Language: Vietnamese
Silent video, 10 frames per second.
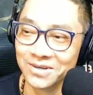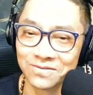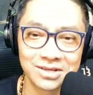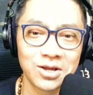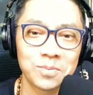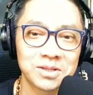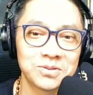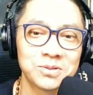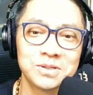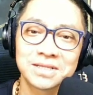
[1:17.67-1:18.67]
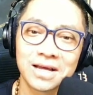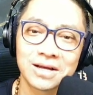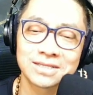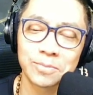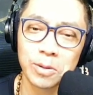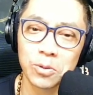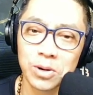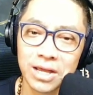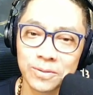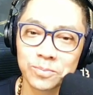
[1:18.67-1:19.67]
Với cái nhóm đó thường thường người ta sẽ mặc màu
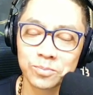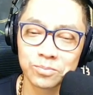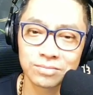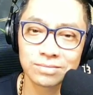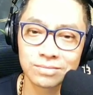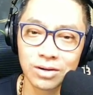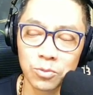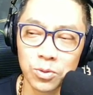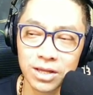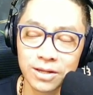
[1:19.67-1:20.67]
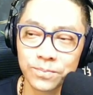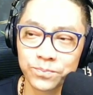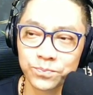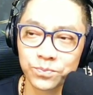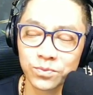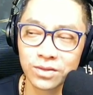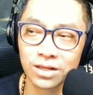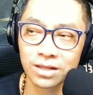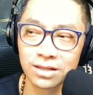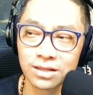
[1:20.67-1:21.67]
đen bận màu đen
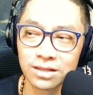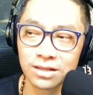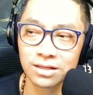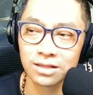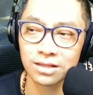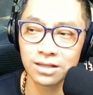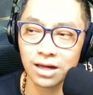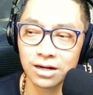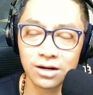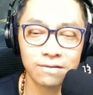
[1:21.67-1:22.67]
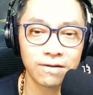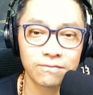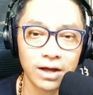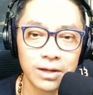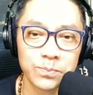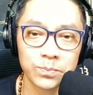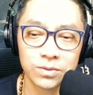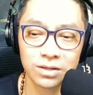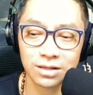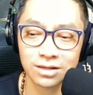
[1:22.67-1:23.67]
thì à, nó là vẫn vậy
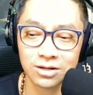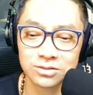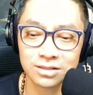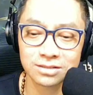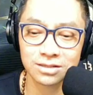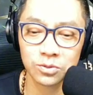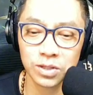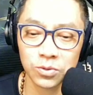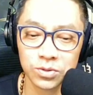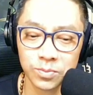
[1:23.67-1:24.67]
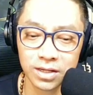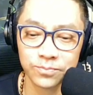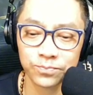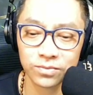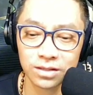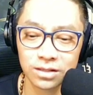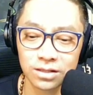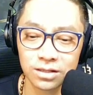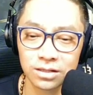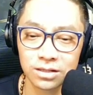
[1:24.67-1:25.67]
ok chứ sẽ, sẽ không thay đổi cho mấy
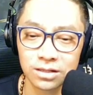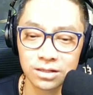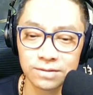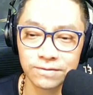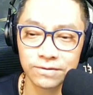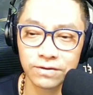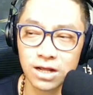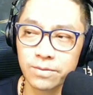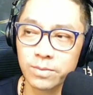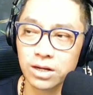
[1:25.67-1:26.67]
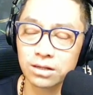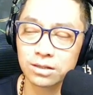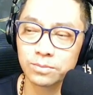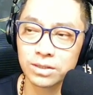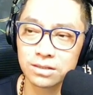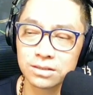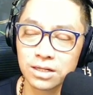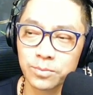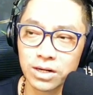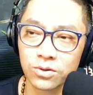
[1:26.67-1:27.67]
vì cái vấn đề mà mình trước
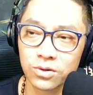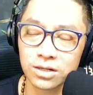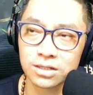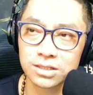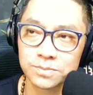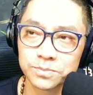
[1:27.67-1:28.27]
đây mình đã nói là